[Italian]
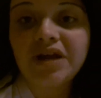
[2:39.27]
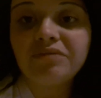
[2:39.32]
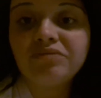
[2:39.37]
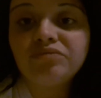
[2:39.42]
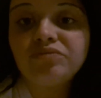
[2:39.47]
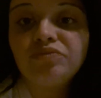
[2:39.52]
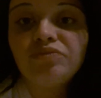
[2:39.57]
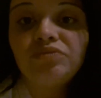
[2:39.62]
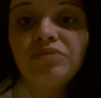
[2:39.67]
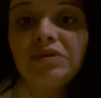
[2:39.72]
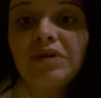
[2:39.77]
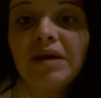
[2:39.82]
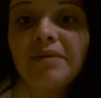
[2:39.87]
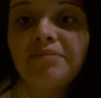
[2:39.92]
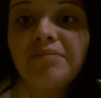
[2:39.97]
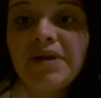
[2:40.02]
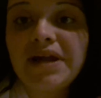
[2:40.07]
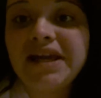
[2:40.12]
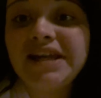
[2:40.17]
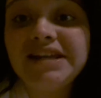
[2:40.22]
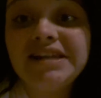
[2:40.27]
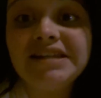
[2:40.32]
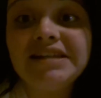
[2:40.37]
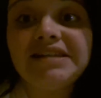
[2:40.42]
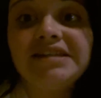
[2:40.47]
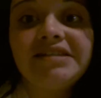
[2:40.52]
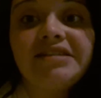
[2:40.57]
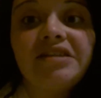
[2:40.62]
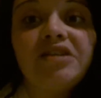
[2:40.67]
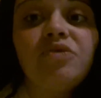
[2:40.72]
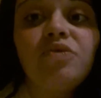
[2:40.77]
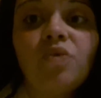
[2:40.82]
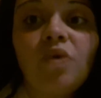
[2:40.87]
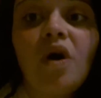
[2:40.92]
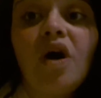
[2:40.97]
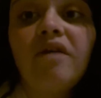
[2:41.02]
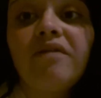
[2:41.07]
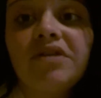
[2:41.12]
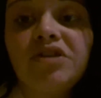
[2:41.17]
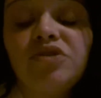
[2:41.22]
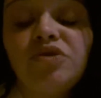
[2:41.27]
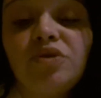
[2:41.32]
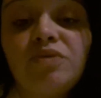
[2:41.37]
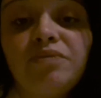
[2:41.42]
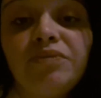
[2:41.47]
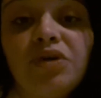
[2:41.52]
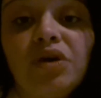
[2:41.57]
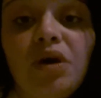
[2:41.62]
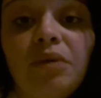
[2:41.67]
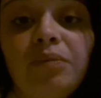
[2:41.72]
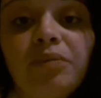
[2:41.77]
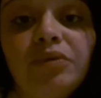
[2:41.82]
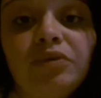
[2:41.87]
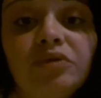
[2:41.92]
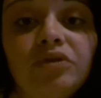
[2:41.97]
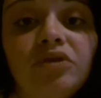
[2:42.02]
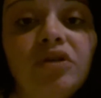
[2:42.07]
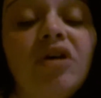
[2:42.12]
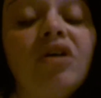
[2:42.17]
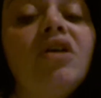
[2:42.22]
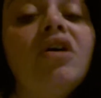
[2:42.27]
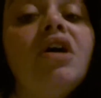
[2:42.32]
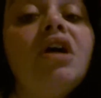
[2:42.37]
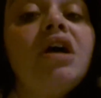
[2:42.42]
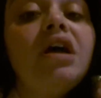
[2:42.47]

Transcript: una playlist nuova sul mio appunto